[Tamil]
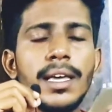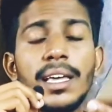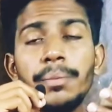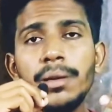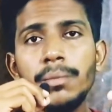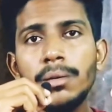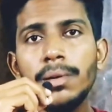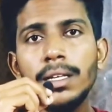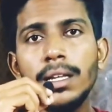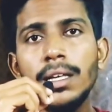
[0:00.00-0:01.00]
ஏபிஎம்ஆர்
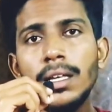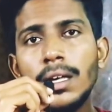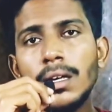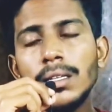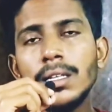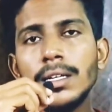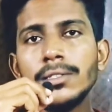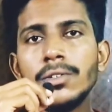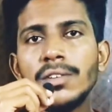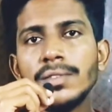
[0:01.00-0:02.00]
பார்த்திங்கன்னா ஆல் இந்தியா
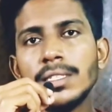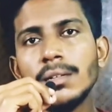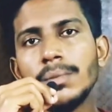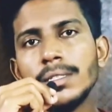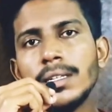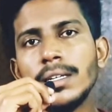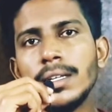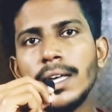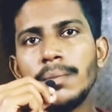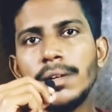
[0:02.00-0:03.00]
இன்ஸ்டியூட் ஆஃப் ஃபிசிக்கல் மெடிசன் அண்ட்
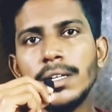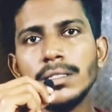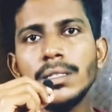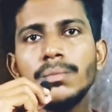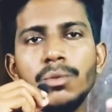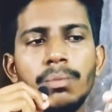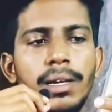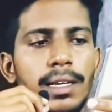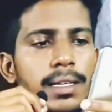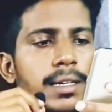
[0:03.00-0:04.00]
ரீஹாபிலிட்டேஷன்
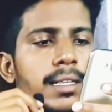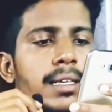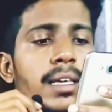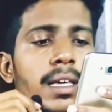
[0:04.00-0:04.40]
மும்பையில் இருக்குது